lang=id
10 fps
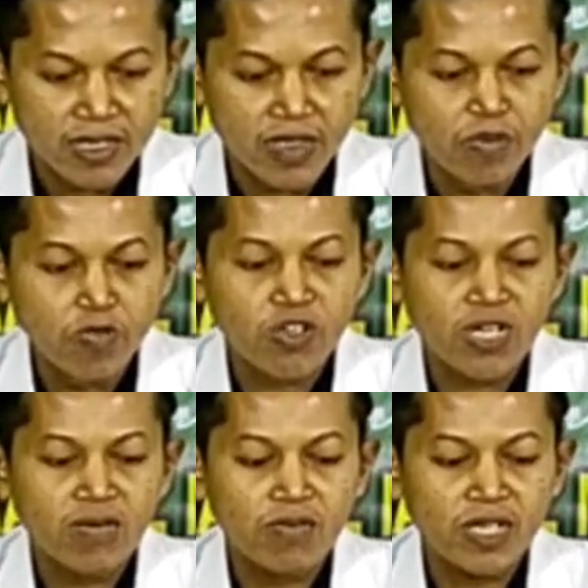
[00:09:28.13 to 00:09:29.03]
Nabi
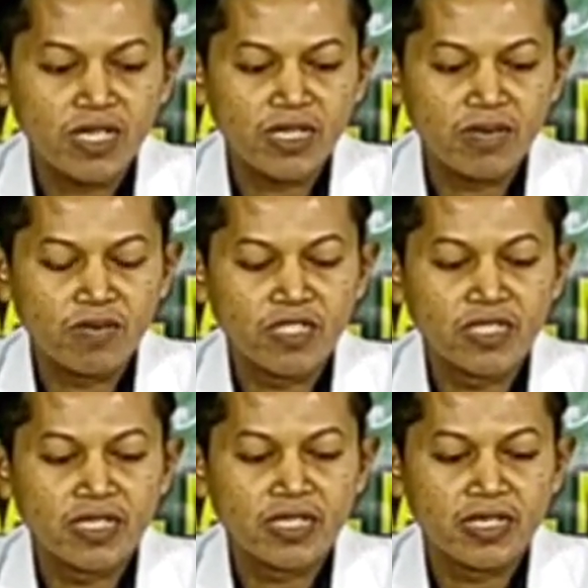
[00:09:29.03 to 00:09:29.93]
Muhammad
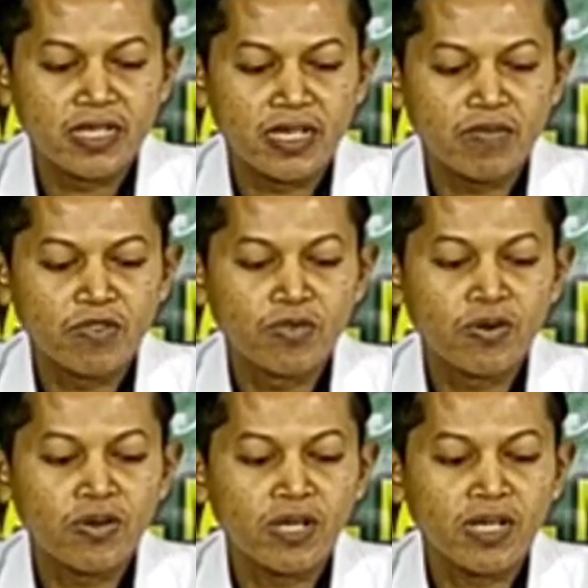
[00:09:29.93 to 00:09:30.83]
menjadi
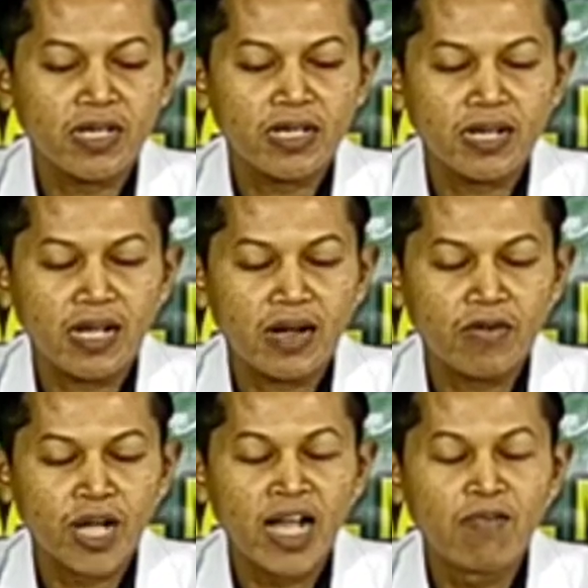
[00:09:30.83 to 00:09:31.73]
Abdullah
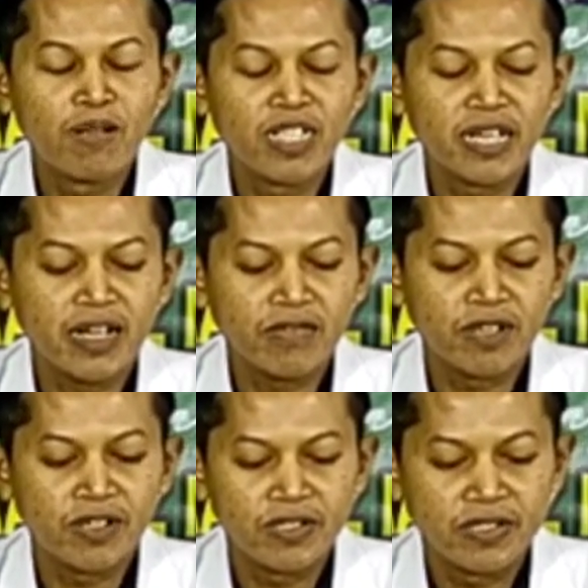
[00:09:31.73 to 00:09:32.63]
kau hambanya
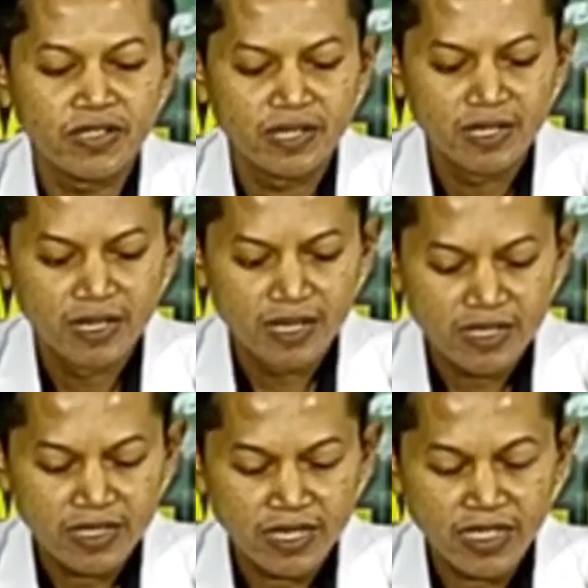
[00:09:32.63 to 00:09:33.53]
Allah
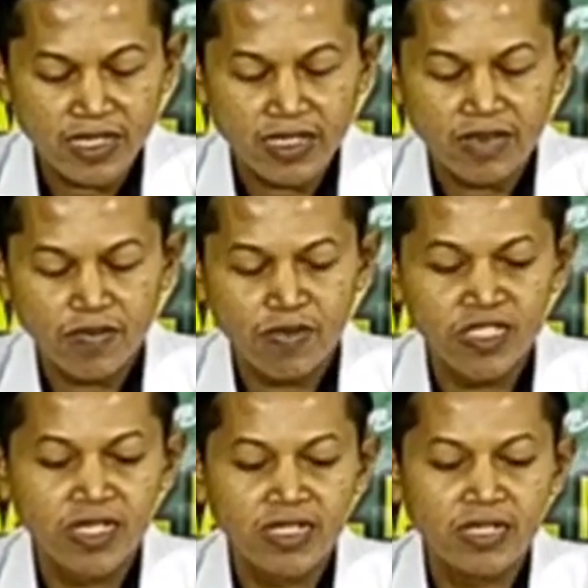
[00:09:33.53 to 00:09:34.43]
dan
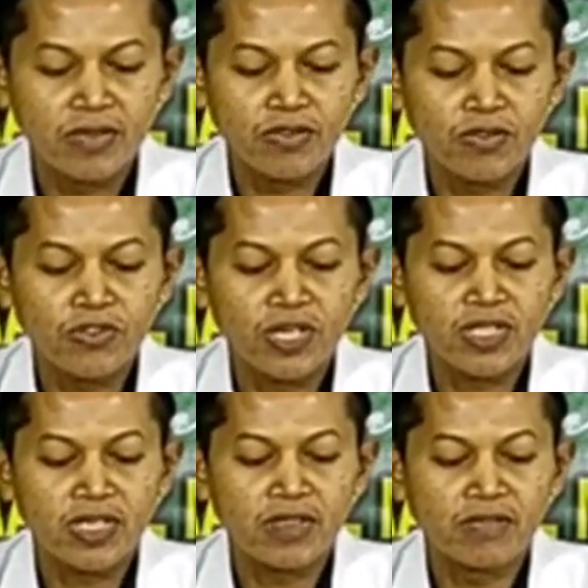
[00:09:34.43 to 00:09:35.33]
menjadi
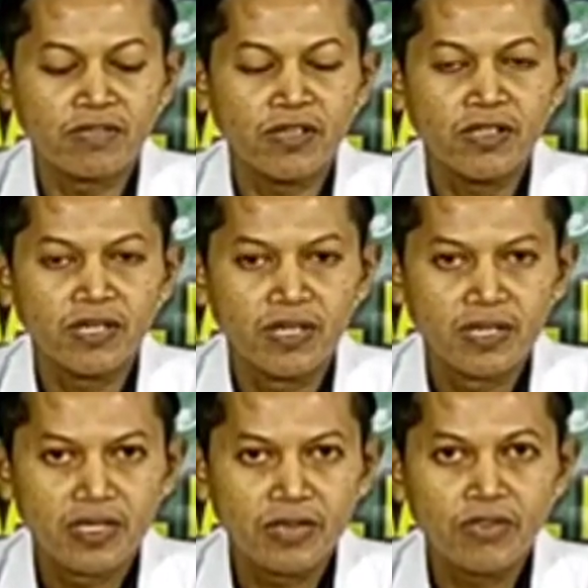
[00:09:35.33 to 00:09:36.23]
utusannya Allah
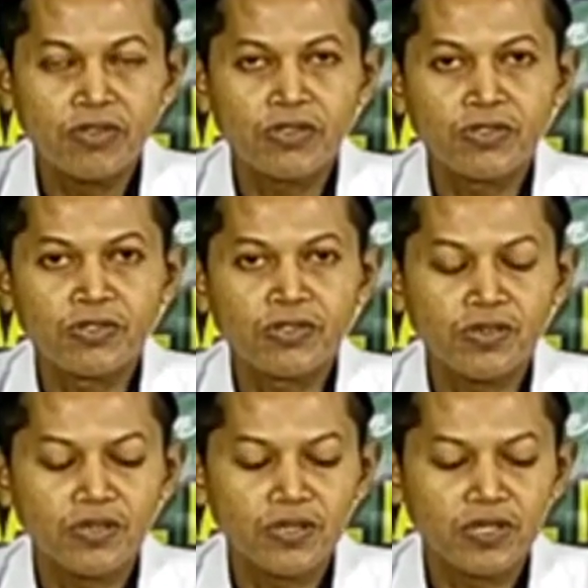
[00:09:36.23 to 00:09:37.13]
diutus
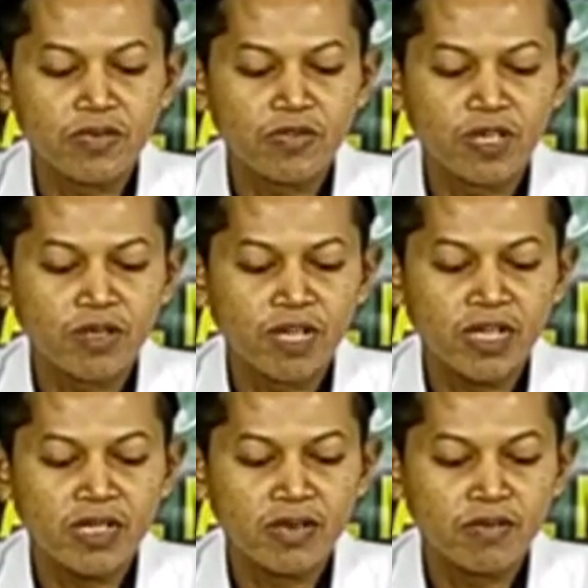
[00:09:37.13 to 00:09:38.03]
untuk semua
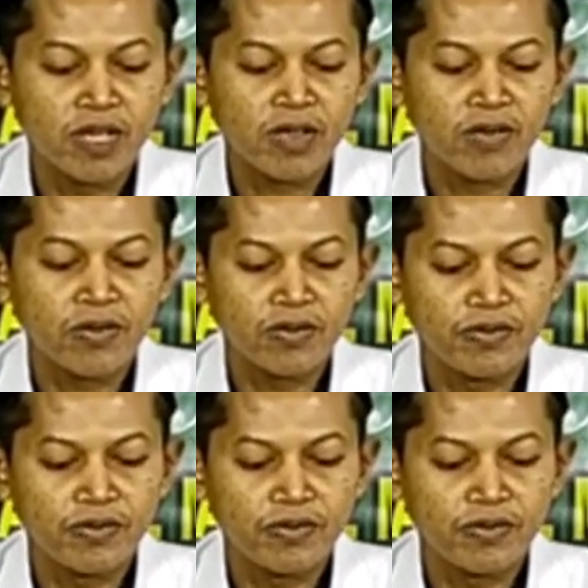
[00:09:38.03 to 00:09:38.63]
makhluk